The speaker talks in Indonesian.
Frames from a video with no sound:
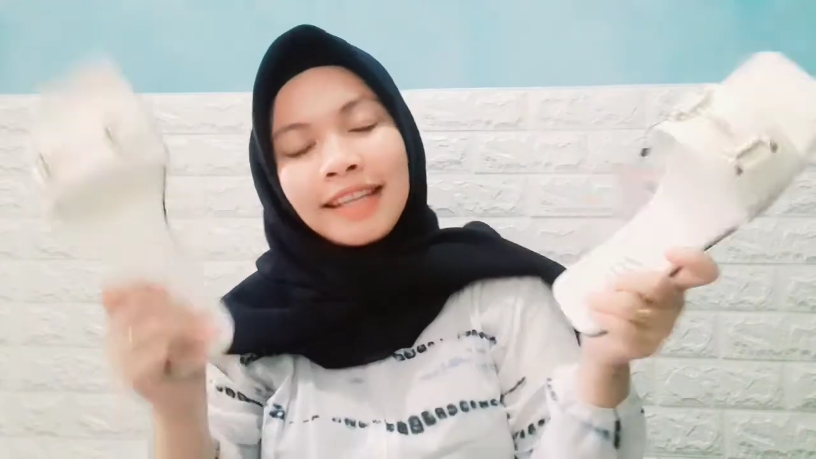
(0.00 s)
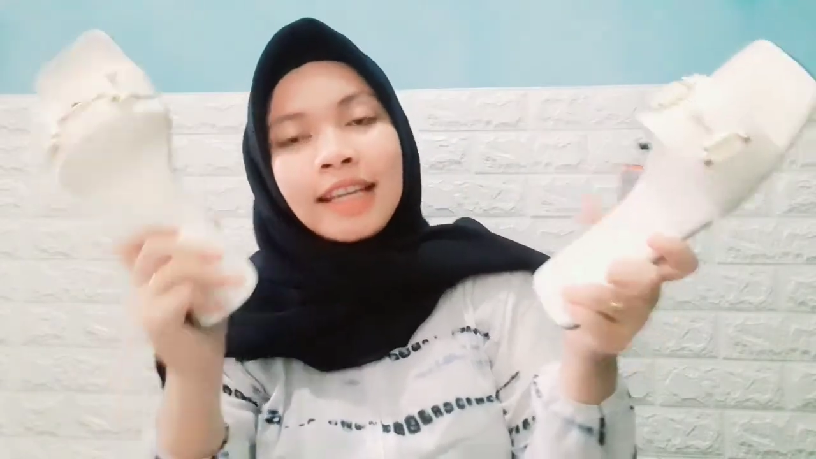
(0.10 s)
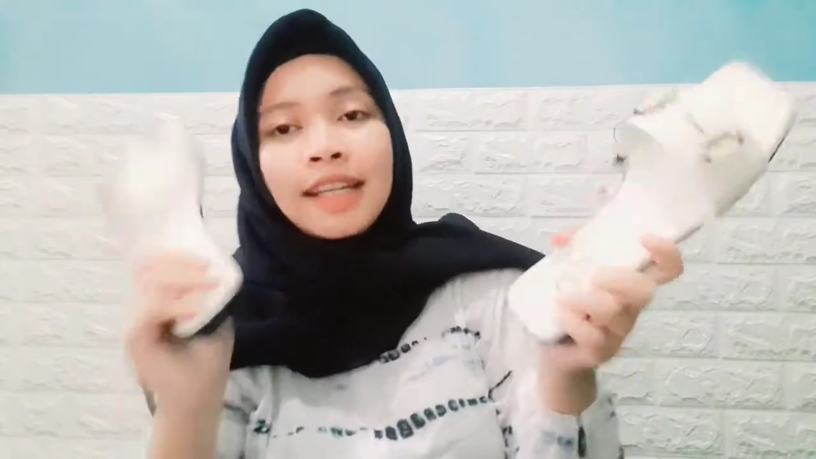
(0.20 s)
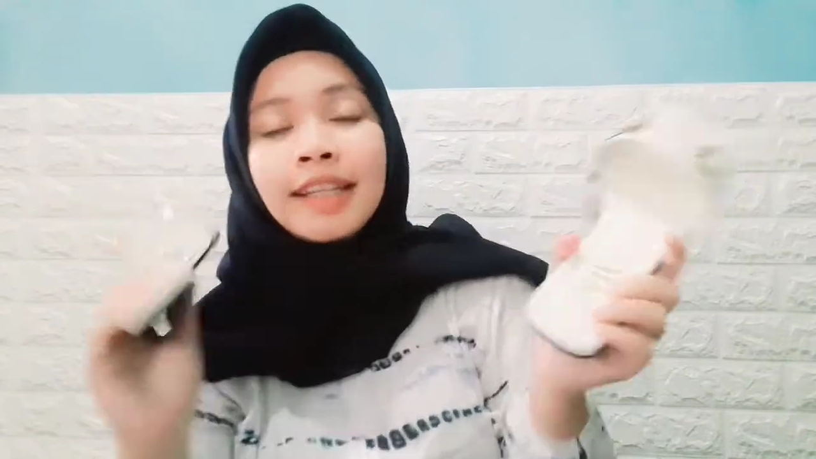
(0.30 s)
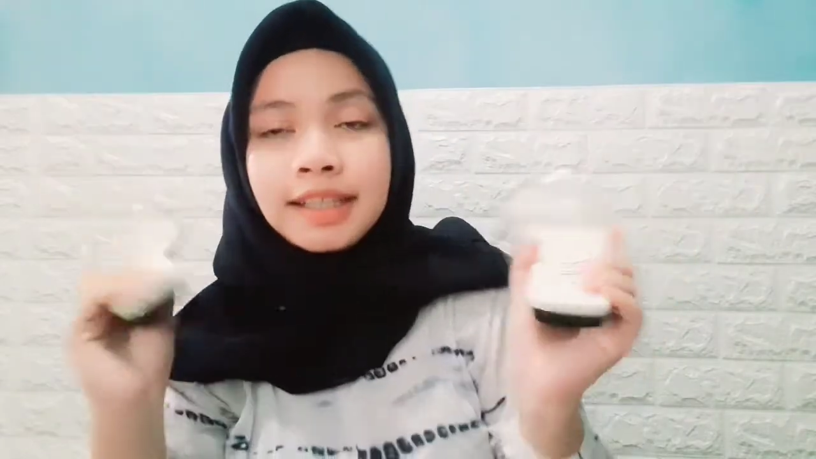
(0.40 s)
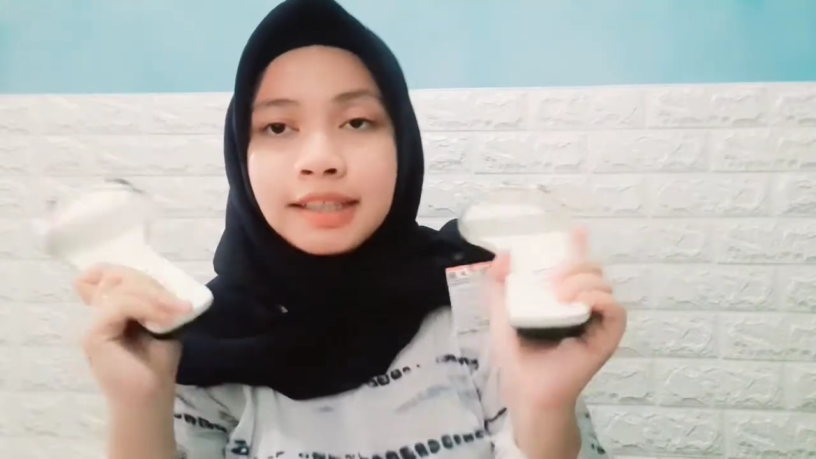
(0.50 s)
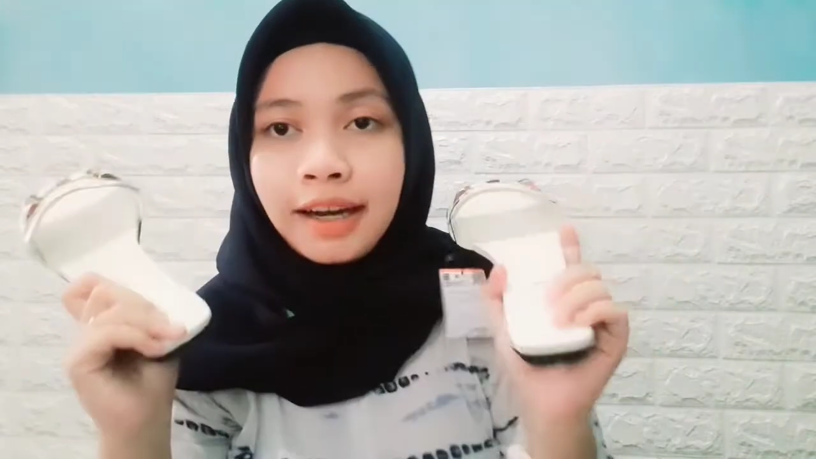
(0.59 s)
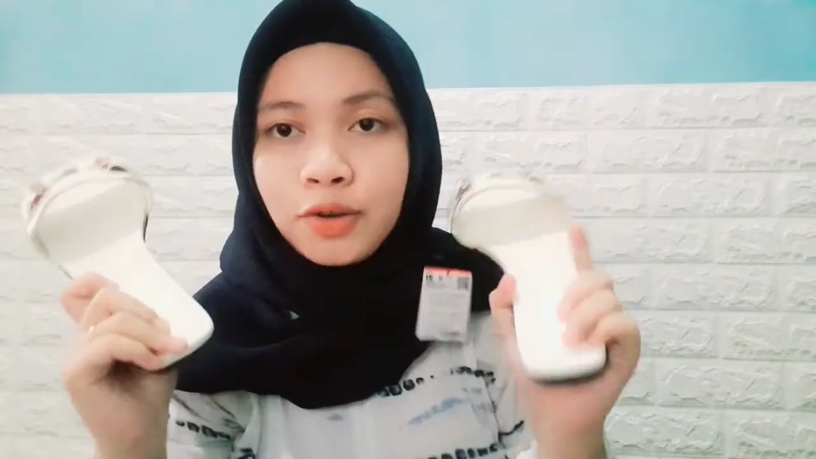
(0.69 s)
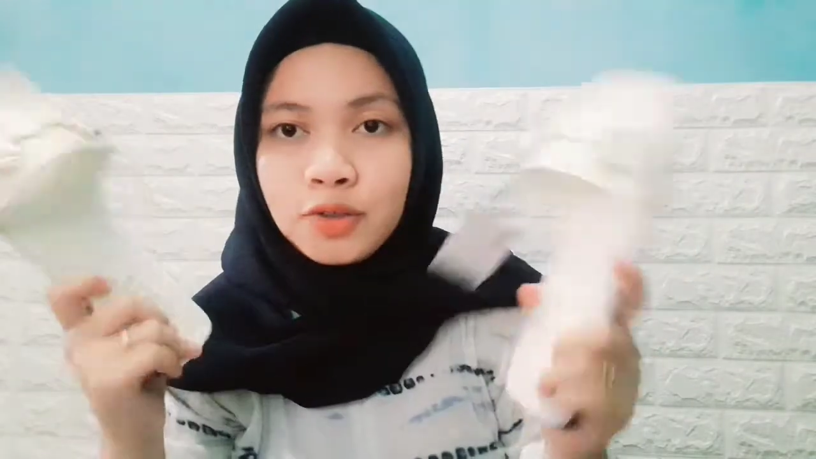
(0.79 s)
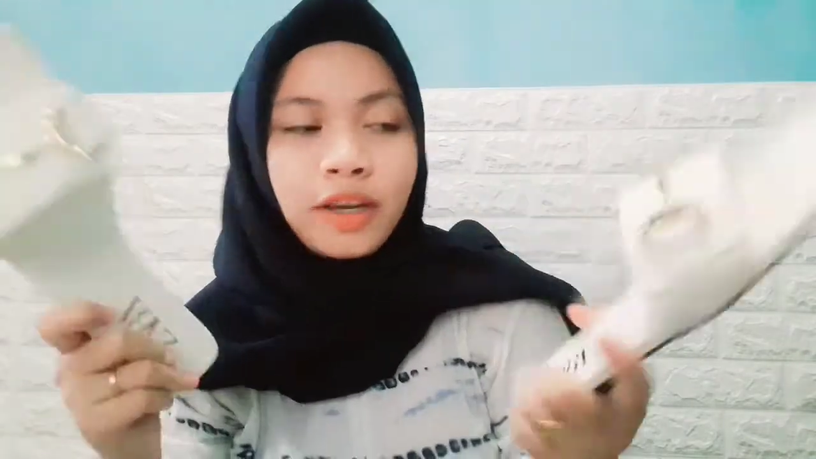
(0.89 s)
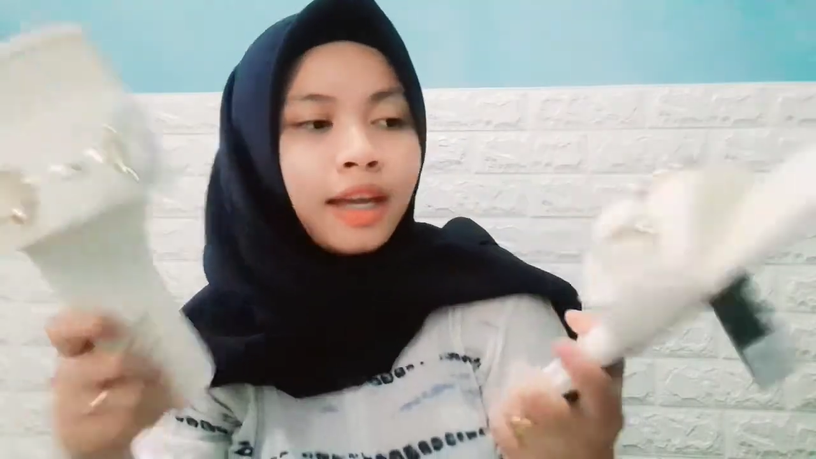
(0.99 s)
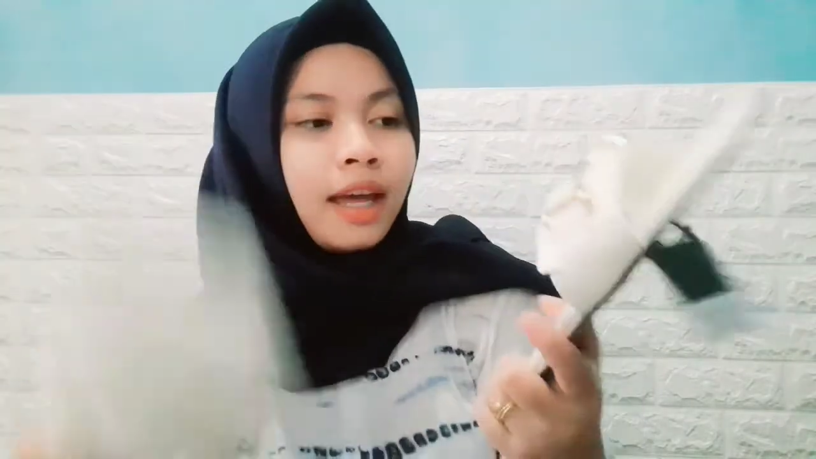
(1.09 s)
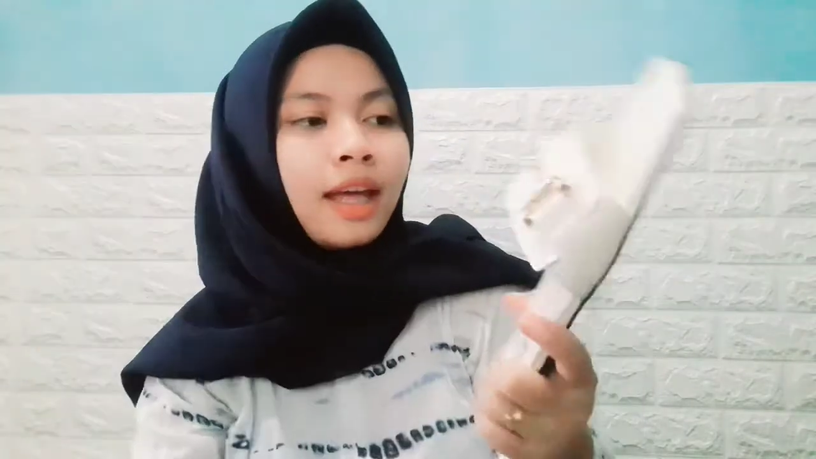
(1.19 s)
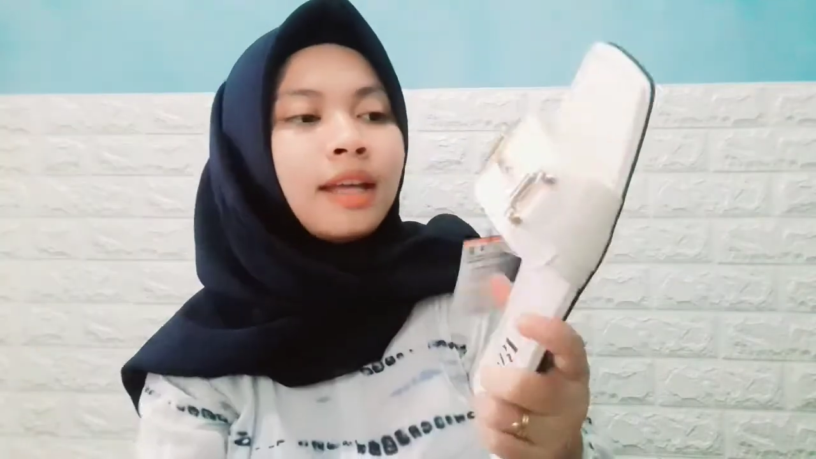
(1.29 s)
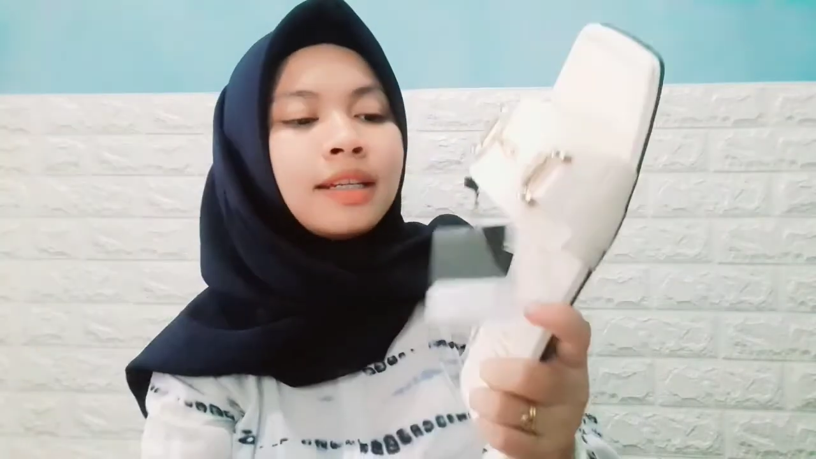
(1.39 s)
nanti kita try on juga
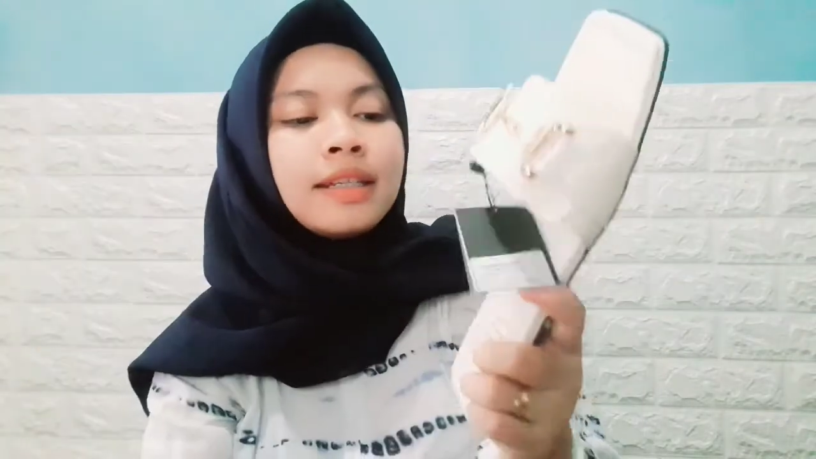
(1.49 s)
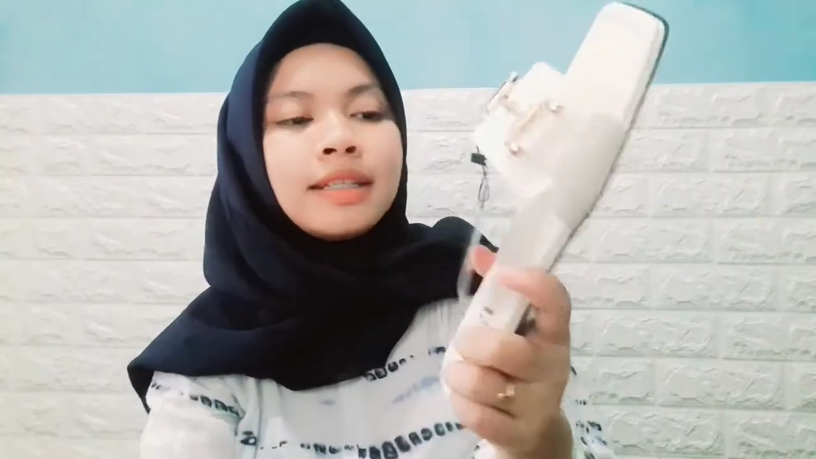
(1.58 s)
ya dan